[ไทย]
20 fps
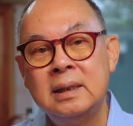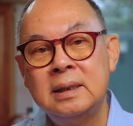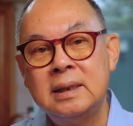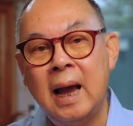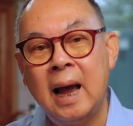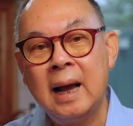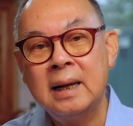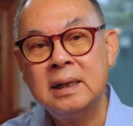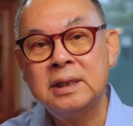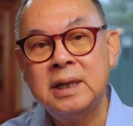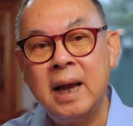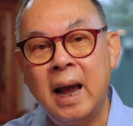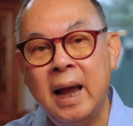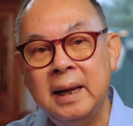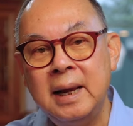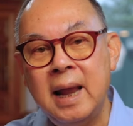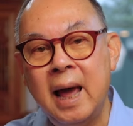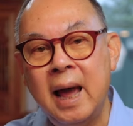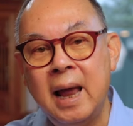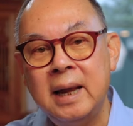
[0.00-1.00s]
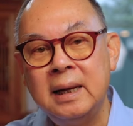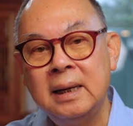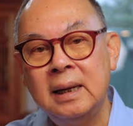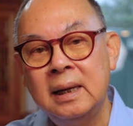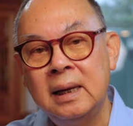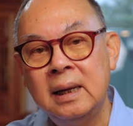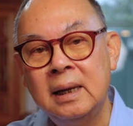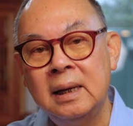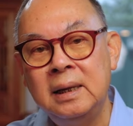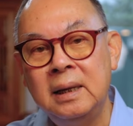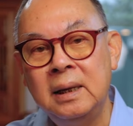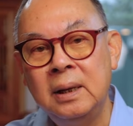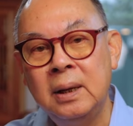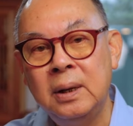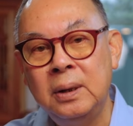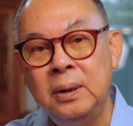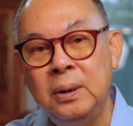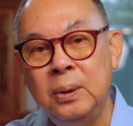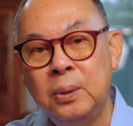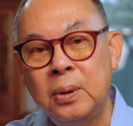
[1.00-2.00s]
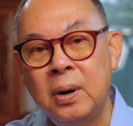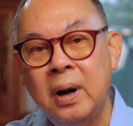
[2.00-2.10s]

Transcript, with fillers: จากชายแดนยู